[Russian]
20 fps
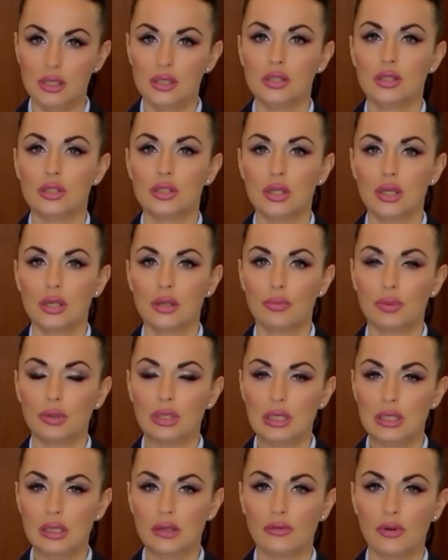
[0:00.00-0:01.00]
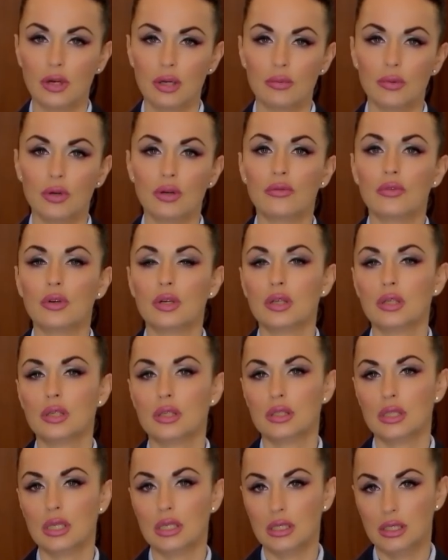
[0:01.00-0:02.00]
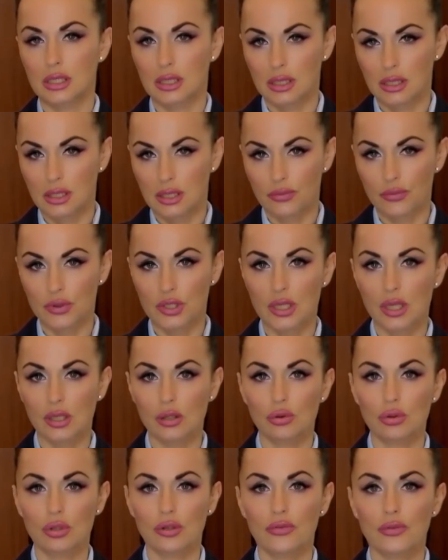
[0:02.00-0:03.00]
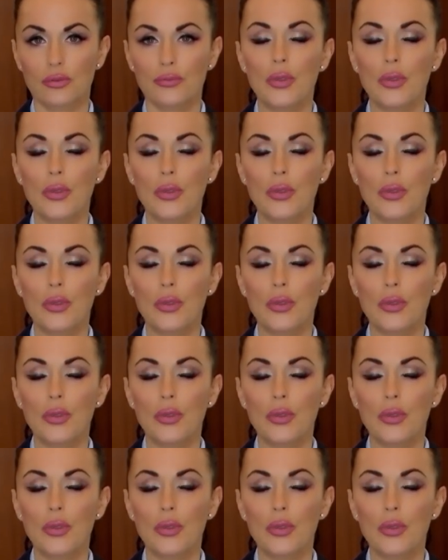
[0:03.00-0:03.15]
задержали подозреваемых в организации интим-салонов.